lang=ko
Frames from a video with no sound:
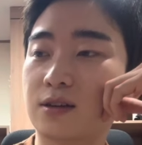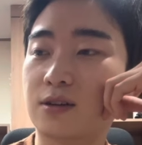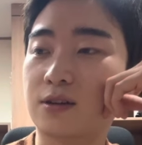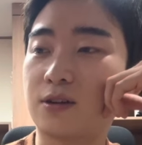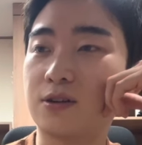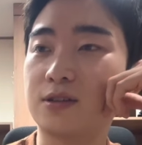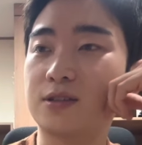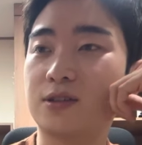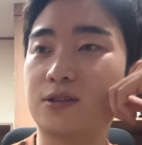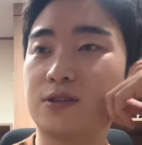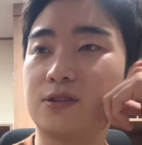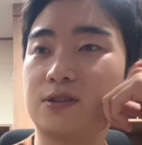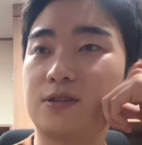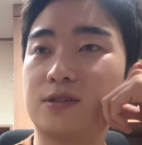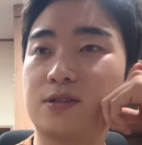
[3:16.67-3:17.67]

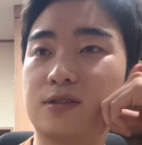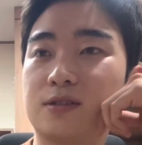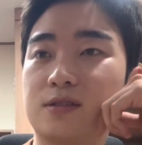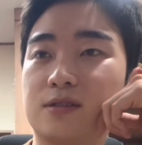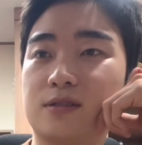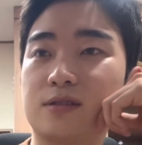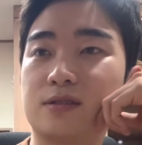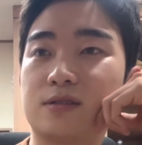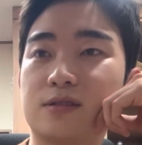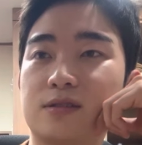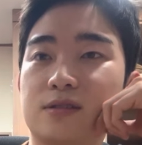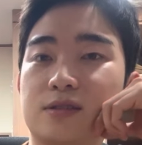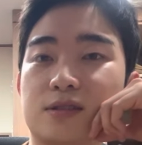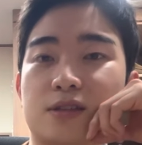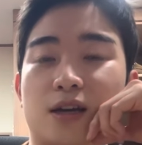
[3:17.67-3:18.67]
거기서
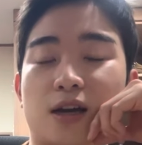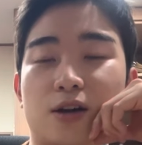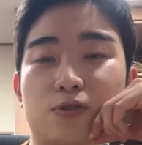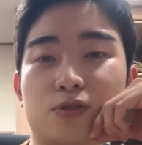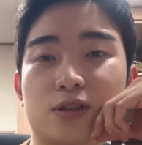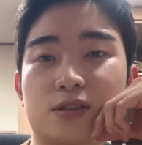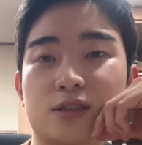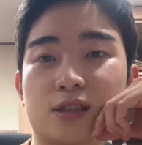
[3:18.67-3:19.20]
하루에